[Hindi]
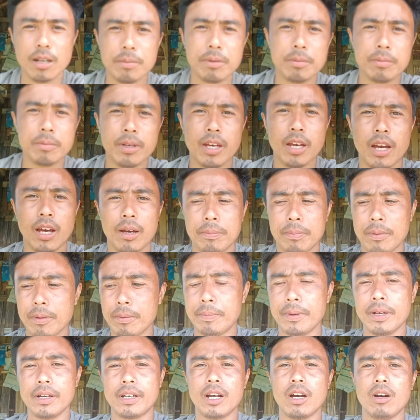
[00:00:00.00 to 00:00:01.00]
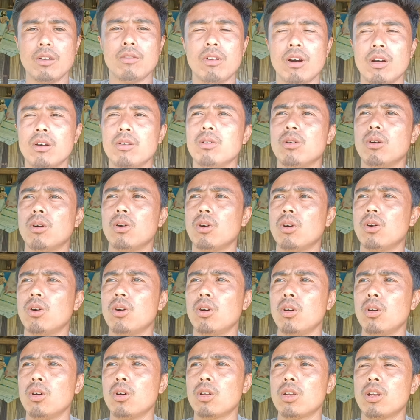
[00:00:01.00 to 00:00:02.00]
अभी मैं यहाँ पे बैठा हुआ हूँ
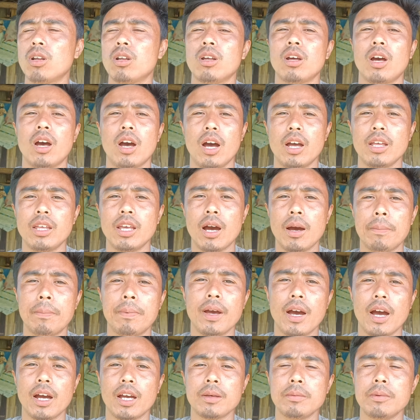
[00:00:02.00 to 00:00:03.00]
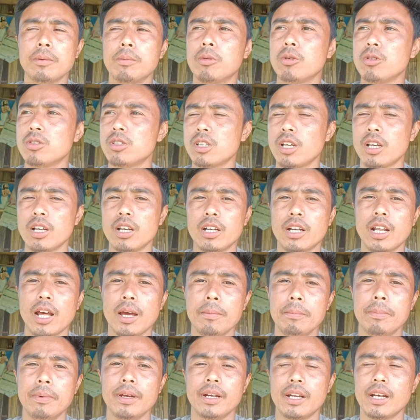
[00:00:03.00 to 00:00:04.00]
और यहाँ पे आके भी बहुत सारे
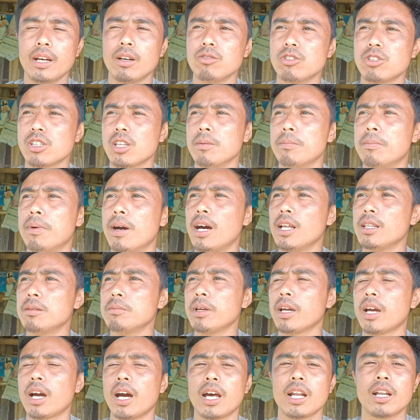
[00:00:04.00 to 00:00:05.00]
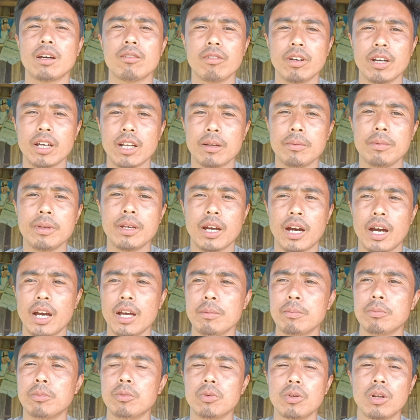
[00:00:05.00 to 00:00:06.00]
टाइम बैठा उसके बाद में खाना वगैरह भी
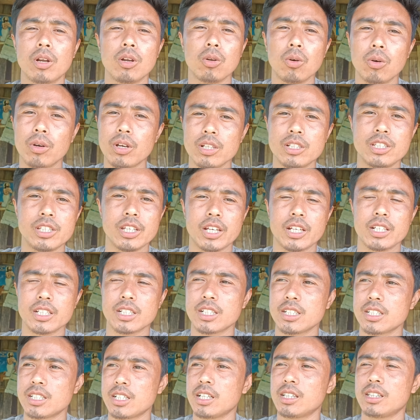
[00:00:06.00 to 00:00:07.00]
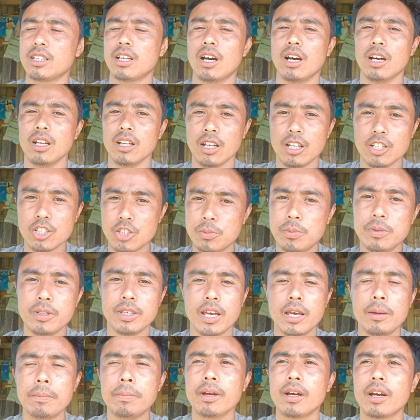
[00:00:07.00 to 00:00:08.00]
खाया पूरा लोकल चिकन के साथ लंच
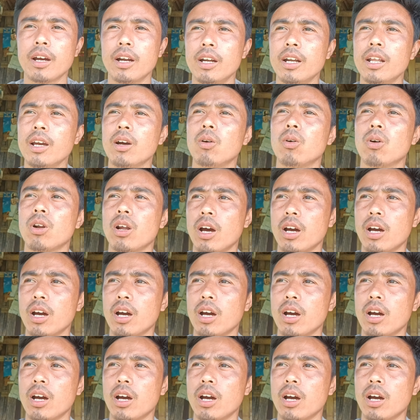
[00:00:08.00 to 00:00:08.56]
भी यहीं पे कर लिया और